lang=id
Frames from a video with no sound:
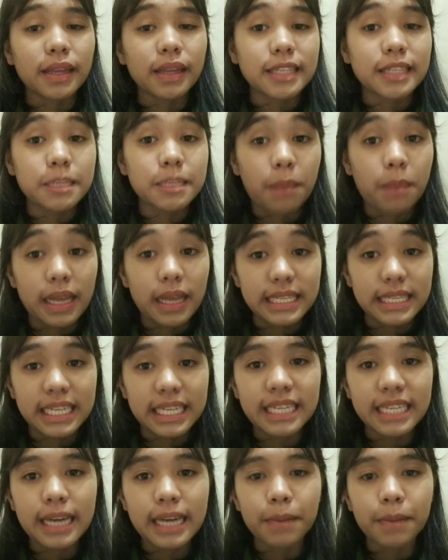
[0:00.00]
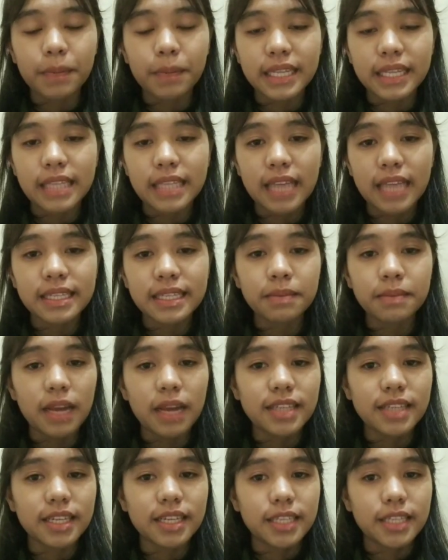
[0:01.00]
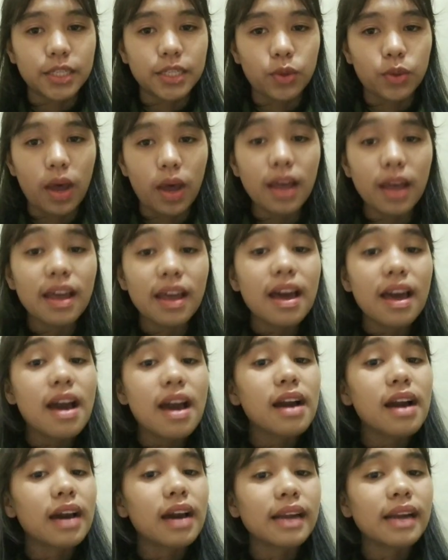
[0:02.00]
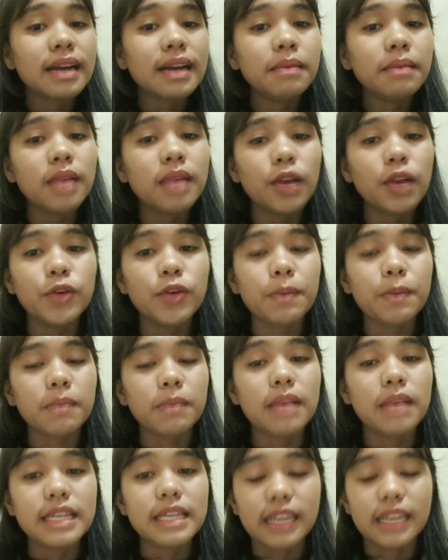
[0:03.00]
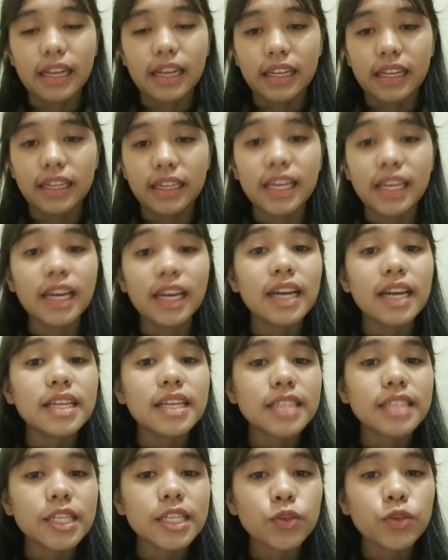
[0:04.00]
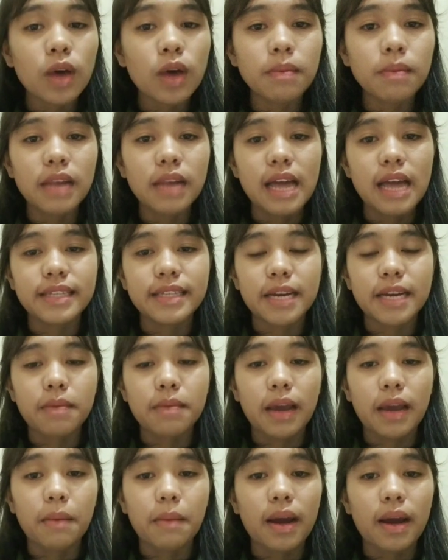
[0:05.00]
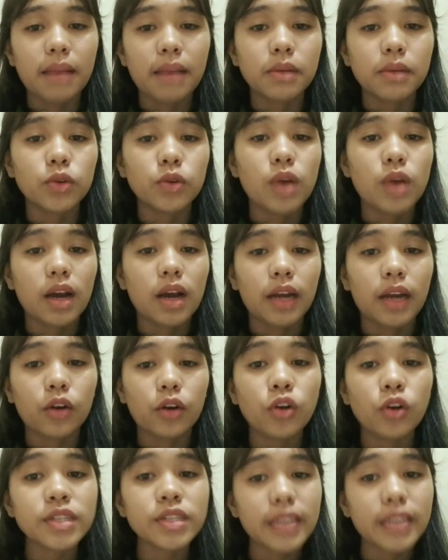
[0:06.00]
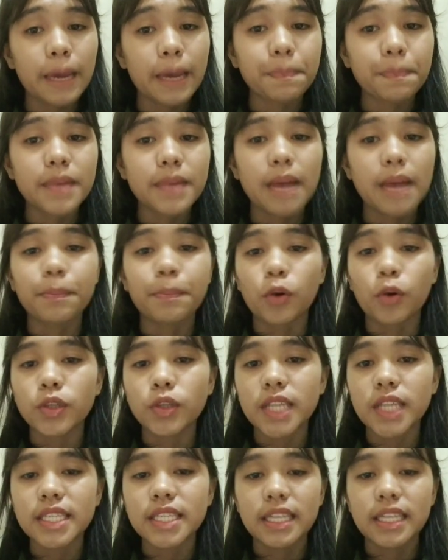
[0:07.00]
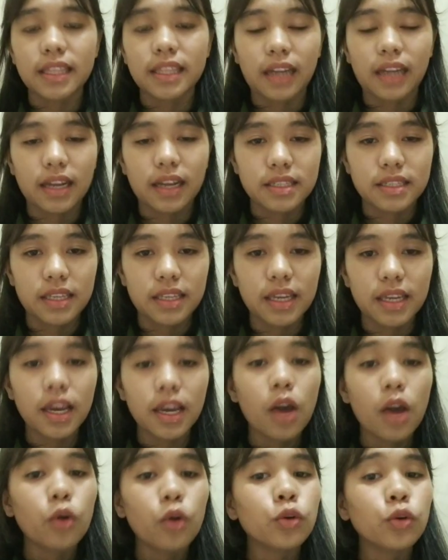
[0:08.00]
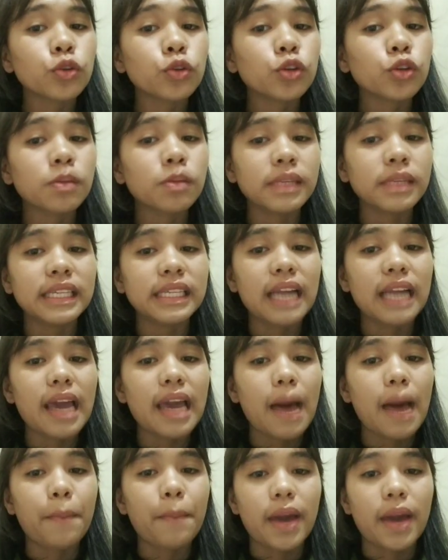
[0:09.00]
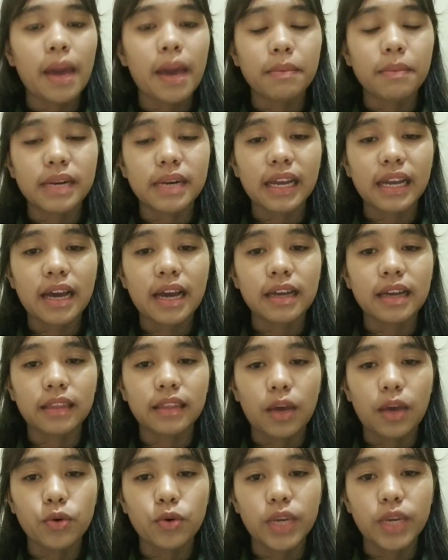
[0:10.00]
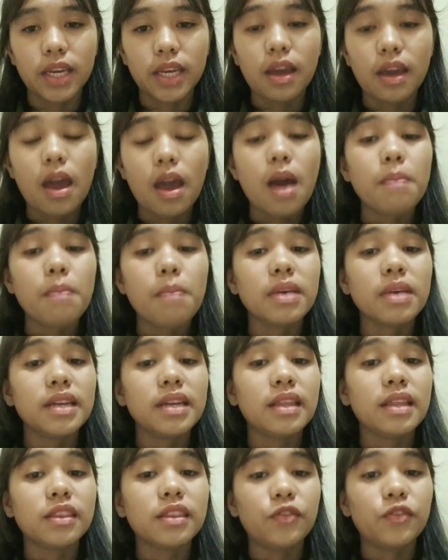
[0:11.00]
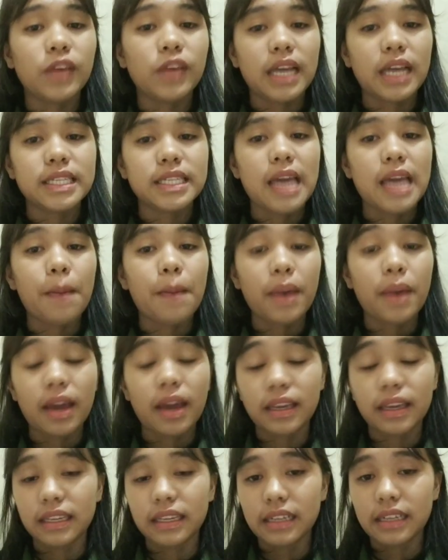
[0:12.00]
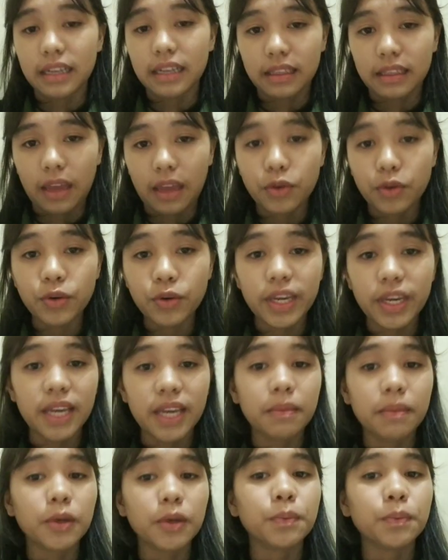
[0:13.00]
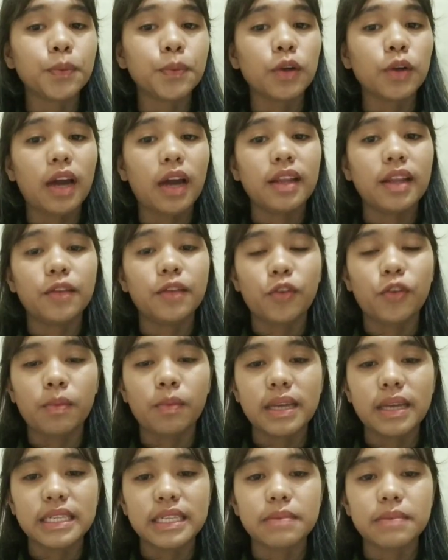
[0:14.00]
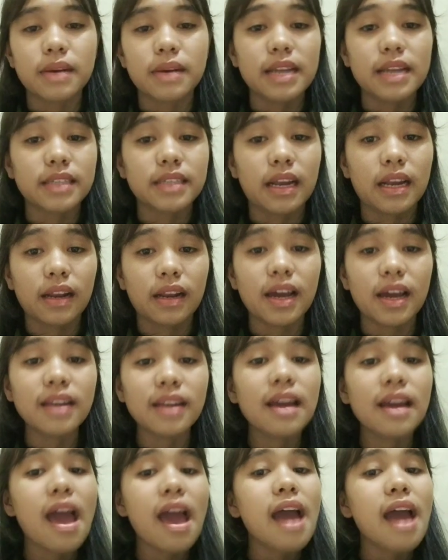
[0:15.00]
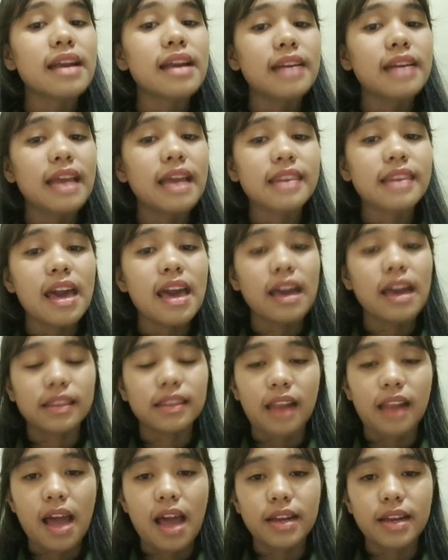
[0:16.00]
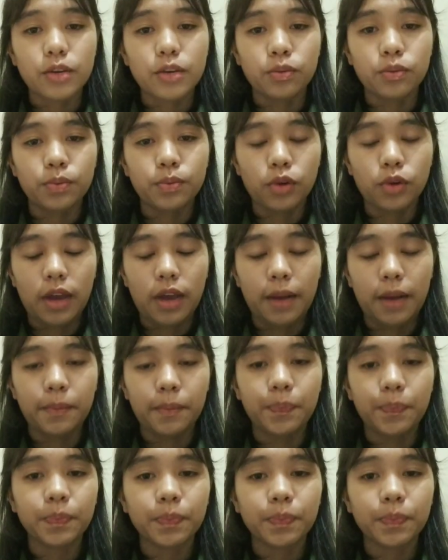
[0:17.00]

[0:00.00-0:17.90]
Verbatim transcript: partisipasi dan prestasi belajar siswa karena melalui pembelajaran ini, siswa belajar bagaimana menggunakan konsep dan proses interaksi untuk menilai apa yang mereka ketahui, mengidentifikasi apa yang ingin diketahui, mengumpulkan informasi berdasarkan data yang telah dikumpulkan.